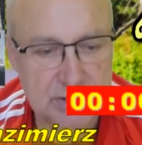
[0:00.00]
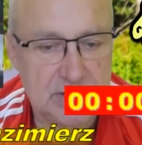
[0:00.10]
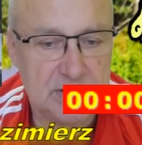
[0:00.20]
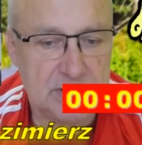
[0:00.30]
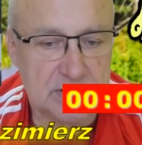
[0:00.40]

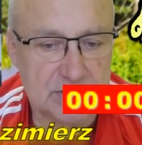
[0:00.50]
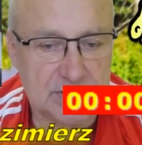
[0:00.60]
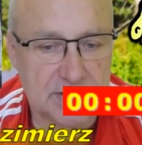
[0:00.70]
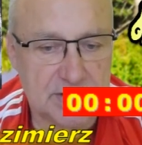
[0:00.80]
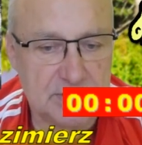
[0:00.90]
roszady,
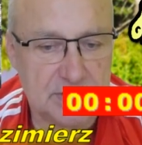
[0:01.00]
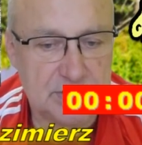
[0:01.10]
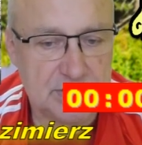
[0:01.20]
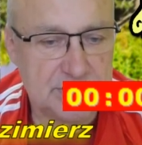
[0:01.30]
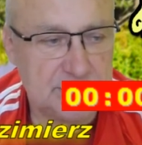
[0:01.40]
bo mu
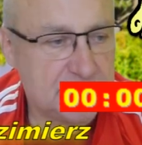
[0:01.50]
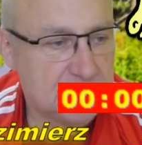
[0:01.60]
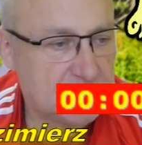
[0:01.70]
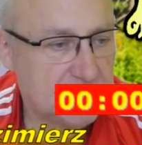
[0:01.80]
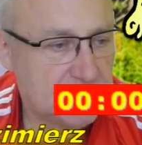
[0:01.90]
zbijemy
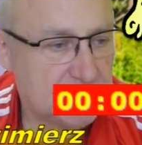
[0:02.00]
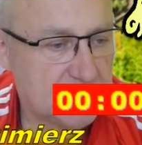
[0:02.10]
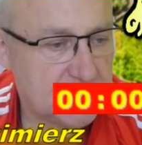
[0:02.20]
hetmana.